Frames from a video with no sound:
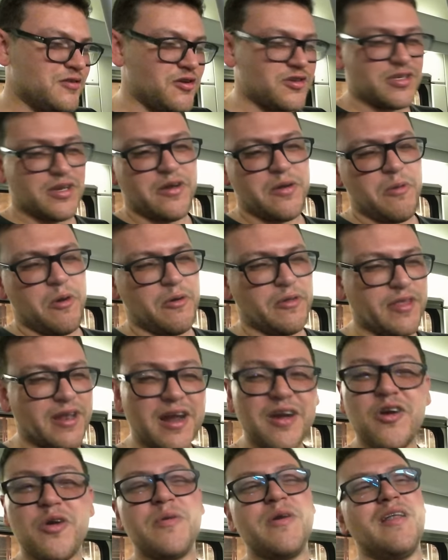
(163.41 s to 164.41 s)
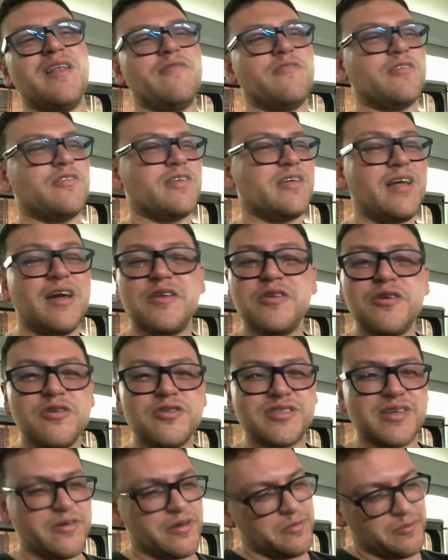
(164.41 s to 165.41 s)
No lo sabemos. ¿Venderán comida en la frontera? No lo
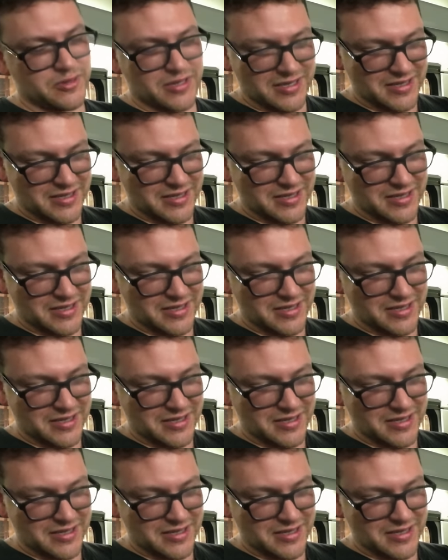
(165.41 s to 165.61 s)
sabemos.